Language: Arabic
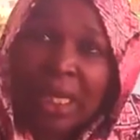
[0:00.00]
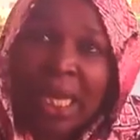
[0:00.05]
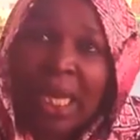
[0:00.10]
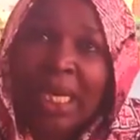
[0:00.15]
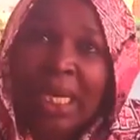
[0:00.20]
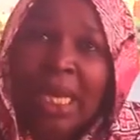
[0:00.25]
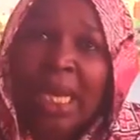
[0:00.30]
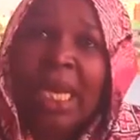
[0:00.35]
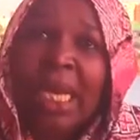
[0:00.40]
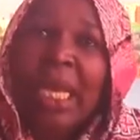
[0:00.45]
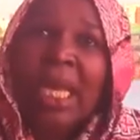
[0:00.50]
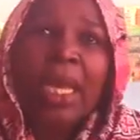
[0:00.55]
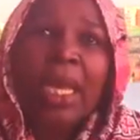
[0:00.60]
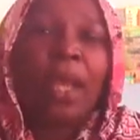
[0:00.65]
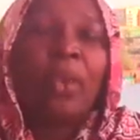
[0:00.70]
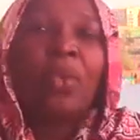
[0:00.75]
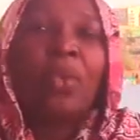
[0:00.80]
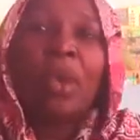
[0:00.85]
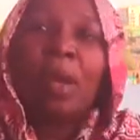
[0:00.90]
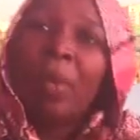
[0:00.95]
تانية
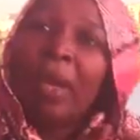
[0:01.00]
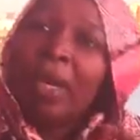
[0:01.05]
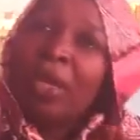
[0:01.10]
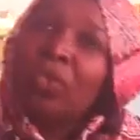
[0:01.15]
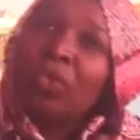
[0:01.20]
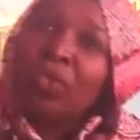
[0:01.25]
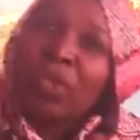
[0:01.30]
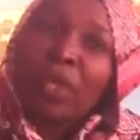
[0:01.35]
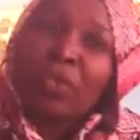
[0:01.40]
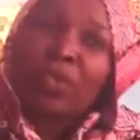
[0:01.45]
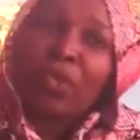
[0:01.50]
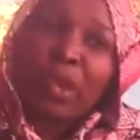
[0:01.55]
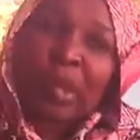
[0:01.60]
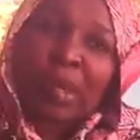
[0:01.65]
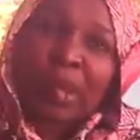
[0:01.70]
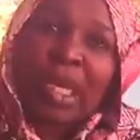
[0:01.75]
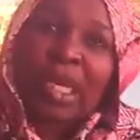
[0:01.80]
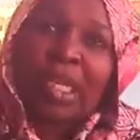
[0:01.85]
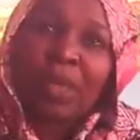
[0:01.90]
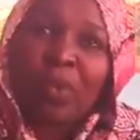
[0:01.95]
لأنه كمان عنده ظرف
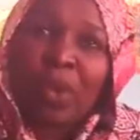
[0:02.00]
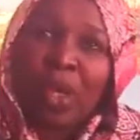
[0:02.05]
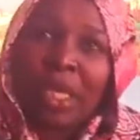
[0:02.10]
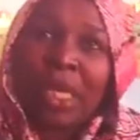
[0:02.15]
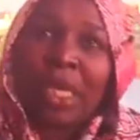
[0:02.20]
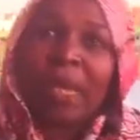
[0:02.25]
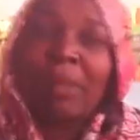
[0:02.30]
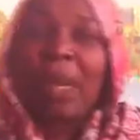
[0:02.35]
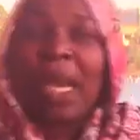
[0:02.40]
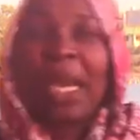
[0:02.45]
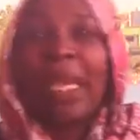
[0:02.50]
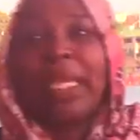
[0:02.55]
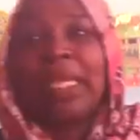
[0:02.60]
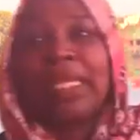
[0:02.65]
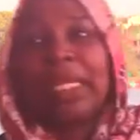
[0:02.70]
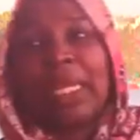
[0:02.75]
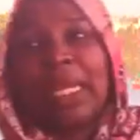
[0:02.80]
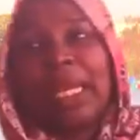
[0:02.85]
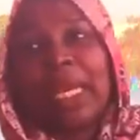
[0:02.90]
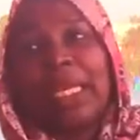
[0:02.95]
اقتصادي معين ما
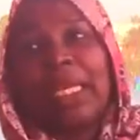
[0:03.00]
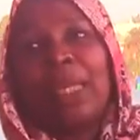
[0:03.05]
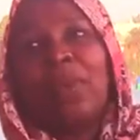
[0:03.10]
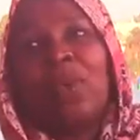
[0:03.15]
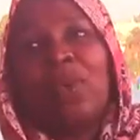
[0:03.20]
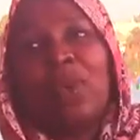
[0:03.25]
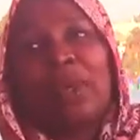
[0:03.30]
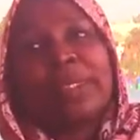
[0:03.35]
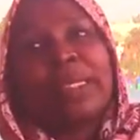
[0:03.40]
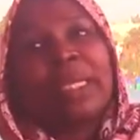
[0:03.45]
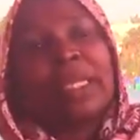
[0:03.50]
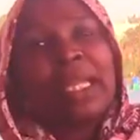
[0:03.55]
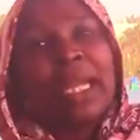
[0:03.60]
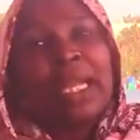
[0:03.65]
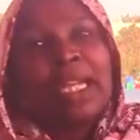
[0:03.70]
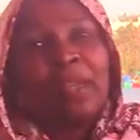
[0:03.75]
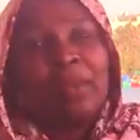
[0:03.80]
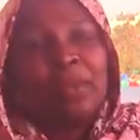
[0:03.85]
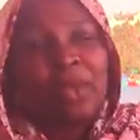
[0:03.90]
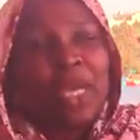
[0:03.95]
حيقدر يخليه يواصل
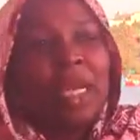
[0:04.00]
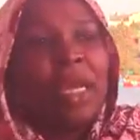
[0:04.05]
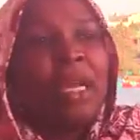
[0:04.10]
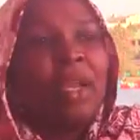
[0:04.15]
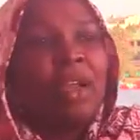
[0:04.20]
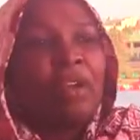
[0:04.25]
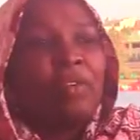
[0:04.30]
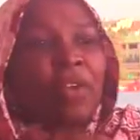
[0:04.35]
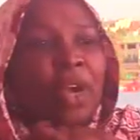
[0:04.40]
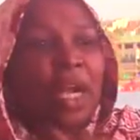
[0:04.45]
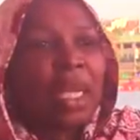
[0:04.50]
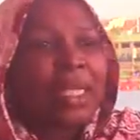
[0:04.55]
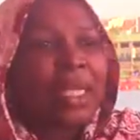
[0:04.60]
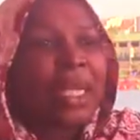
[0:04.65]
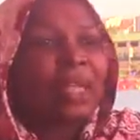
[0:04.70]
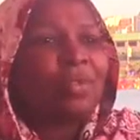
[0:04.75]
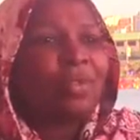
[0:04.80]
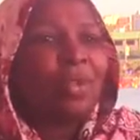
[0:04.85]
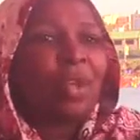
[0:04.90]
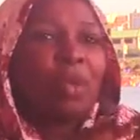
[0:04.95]
تعليمه ده
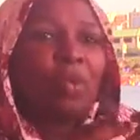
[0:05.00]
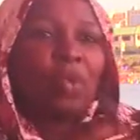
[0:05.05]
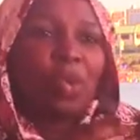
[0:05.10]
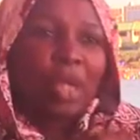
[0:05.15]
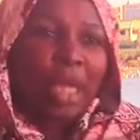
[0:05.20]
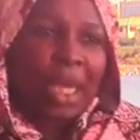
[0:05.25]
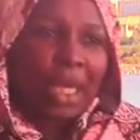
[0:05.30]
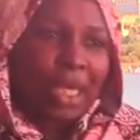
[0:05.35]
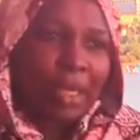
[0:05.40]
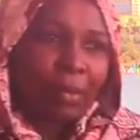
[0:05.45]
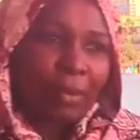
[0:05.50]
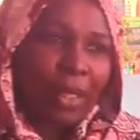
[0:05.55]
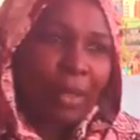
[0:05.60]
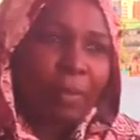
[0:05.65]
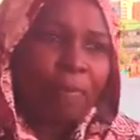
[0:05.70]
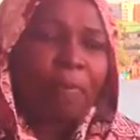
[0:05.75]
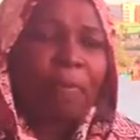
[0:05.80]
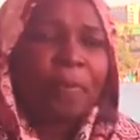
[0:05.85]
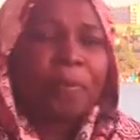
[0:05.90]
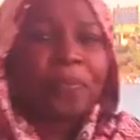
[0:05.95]
فقطع سلمه التعليمي
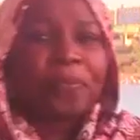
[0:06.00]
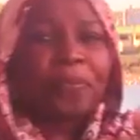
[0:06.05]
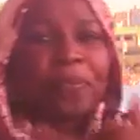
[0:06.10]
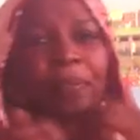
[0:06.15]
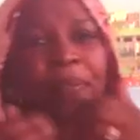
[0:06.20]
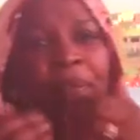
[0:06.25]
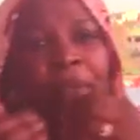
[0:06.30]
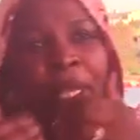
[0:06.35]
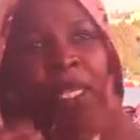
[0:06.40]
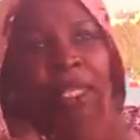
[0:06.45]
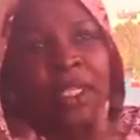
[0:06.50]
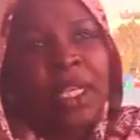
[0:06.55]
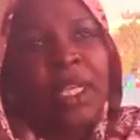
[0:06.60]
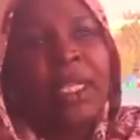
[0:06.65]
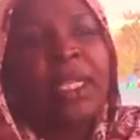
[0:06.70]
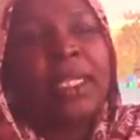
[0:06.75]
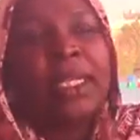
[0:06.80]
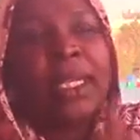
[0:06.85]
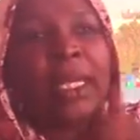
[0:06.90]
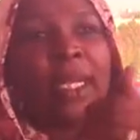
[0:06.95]

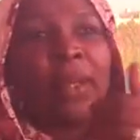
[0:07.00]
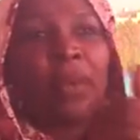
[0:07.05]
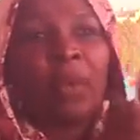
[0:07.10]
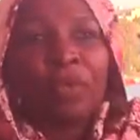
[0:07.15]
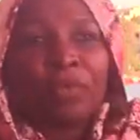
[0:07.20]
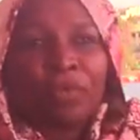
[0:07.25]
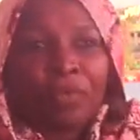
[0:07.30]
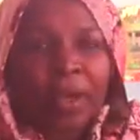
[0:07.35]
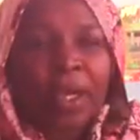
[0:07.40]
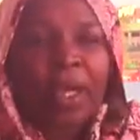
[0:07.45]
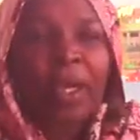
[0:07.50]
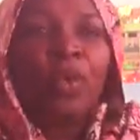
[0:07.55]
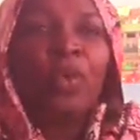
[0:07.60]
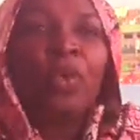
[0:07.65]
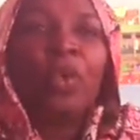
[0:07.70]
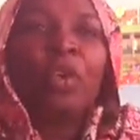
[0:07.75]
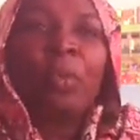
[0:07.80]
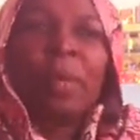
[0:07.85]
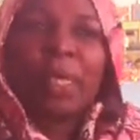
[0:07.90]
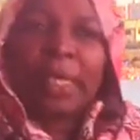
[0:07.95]
عشان يقدر يوفر له
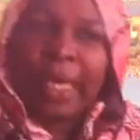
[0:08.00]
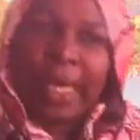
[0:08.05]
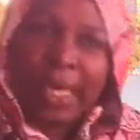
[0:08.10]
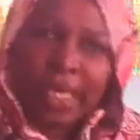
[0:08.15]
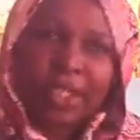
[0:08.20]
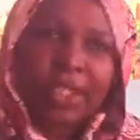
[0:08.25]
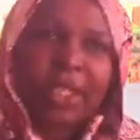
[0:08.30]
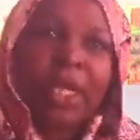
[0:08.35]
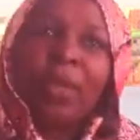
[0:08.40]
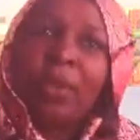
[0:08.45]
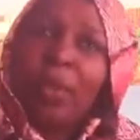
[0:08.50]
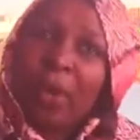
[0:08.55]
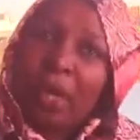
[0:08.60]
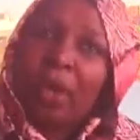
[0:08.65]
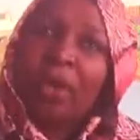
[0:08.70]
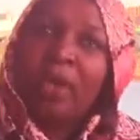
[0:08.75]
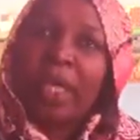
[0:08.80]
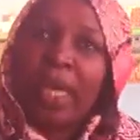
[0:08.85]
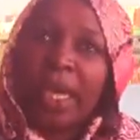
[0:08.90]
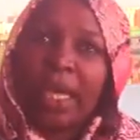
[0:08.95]
لقمة عيش أيوة
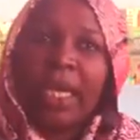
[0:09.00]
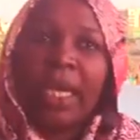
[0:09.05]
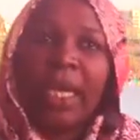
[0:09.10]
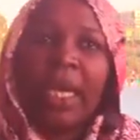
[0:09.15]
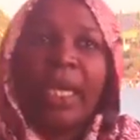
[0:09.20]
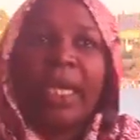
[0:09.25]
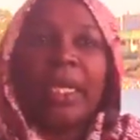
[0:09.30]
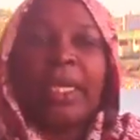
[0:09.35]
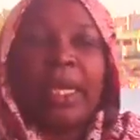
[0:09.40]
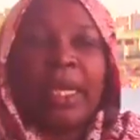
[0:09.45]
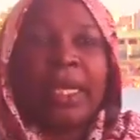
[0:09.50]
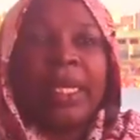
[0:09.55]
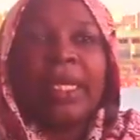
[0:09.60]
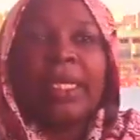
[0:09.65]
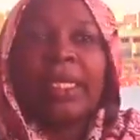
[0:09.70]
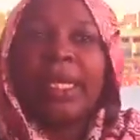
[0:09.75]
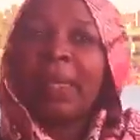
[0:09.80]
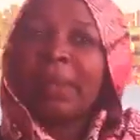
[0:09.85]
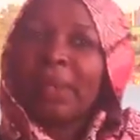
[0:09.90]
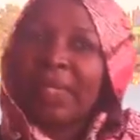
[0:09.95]
أوكي إحنا
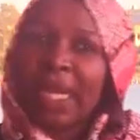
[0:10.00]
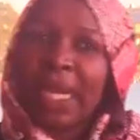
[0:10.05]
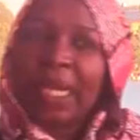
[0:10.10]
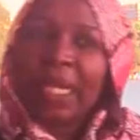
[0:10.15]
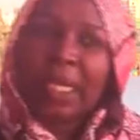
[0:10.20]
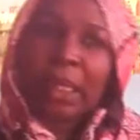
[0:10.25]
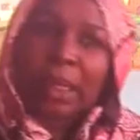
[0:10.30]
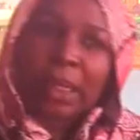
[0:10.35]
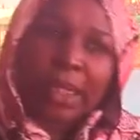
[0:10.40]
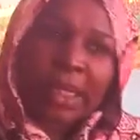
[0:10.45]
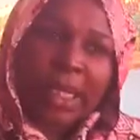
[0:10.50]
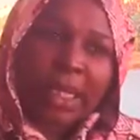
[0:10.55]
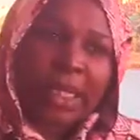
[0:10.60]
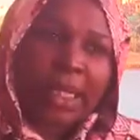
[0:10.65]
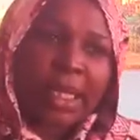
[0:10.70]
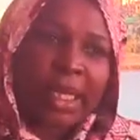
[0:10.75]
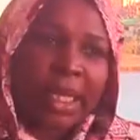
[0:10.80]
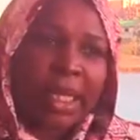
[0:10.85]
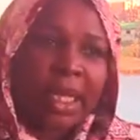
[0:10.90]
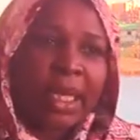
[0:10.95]
عندنا مشاكل
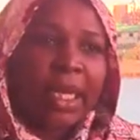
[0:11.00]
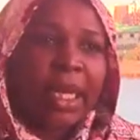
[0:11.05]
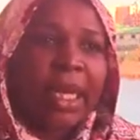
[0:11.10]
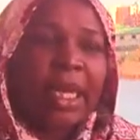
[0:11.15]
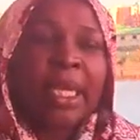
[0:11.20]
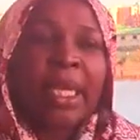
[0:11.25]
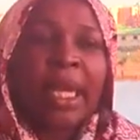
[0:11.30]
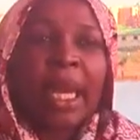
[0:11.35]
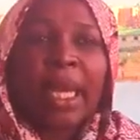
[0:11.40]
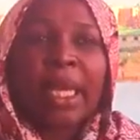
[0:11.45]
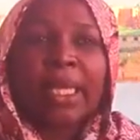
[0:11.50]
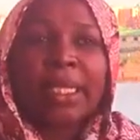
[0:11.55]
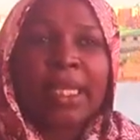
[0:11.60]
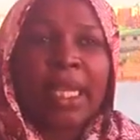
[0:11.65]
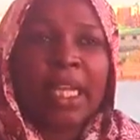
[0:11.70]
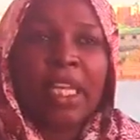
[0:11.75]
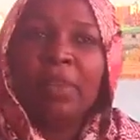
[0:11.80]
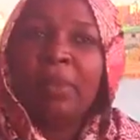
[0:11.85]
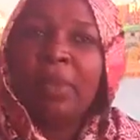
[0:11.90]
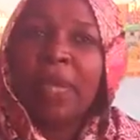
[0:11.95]
اقتصادية لكن حق
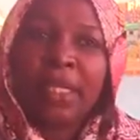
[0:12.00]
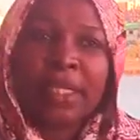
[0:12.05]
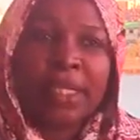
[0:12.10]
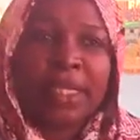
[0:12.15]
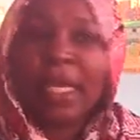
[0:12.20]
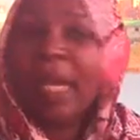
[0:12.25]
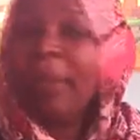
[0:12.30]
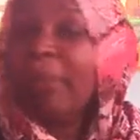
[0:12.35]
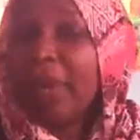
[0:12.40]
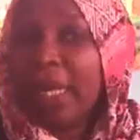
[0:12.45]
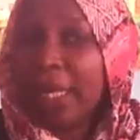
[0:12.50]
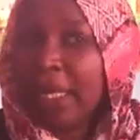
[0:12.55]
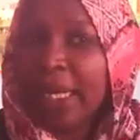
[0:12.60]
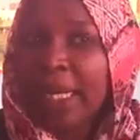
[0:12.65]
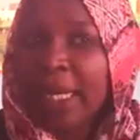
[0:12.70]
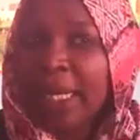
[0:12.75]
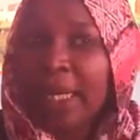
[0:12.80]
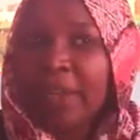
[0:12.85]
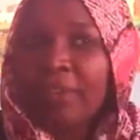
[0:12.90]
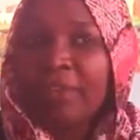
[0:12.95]
التعليم يأتي قبلا
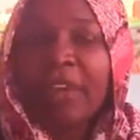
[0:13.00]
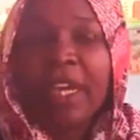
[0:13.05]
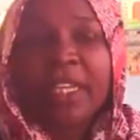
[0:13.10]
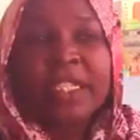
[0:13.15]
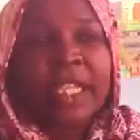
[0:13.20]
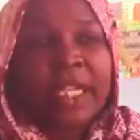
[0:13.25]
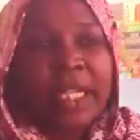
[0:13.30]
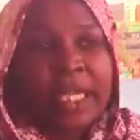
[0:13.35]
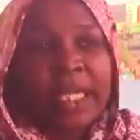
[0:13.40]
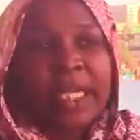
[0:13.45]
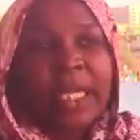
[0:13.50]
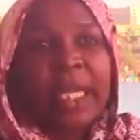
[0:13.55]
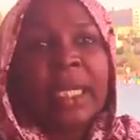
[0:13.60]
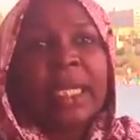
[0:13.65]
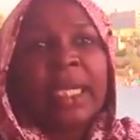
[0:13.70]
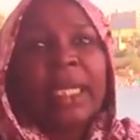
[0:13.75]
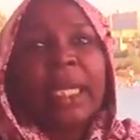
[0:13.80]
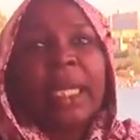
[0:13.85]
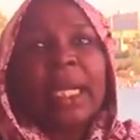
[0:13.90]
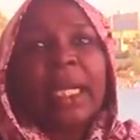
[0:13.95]
فعشان كده
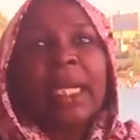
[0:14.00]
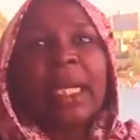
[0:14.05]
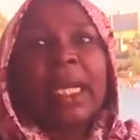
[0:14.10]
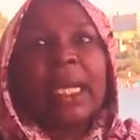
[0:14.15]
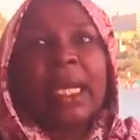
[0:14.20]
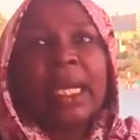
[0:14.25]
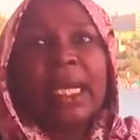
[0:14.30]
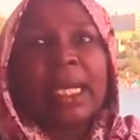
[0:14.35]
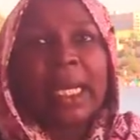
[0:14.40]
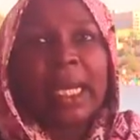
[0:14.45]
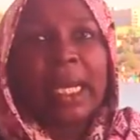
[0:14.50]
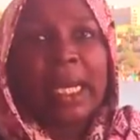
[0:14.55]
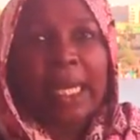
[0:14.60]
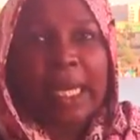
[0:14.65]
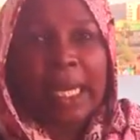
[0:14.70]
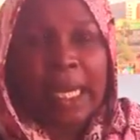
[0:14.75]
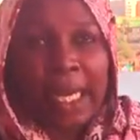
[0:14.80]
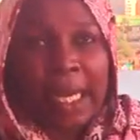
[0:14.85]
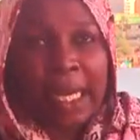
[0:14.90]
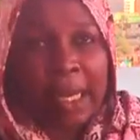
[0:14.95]
آه، آه،
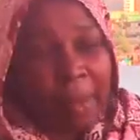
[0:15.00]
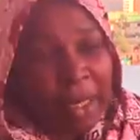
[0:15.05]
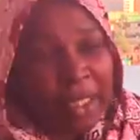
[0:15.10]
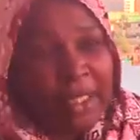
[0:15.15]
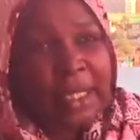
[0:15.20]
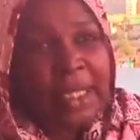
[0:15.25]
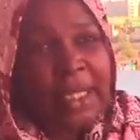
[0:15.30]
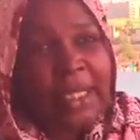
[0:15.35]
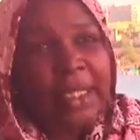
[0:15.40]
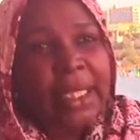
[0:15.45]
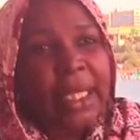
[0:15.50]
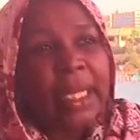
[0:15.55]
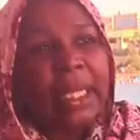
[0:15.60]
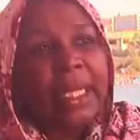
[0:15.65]
أنا بعتقد